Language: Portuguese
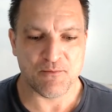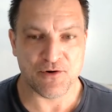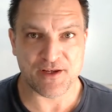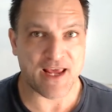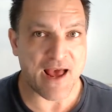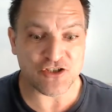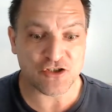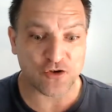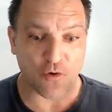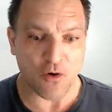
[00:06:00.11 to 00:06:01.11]
porque é
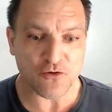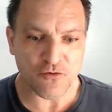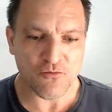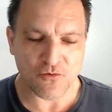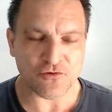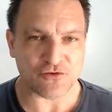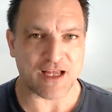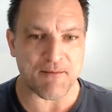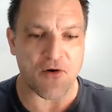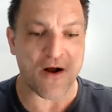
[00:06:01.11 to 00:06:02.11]
onde todo mundo
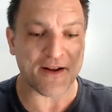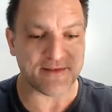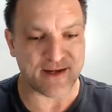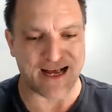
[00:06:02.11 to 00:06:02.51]
tem a maior entre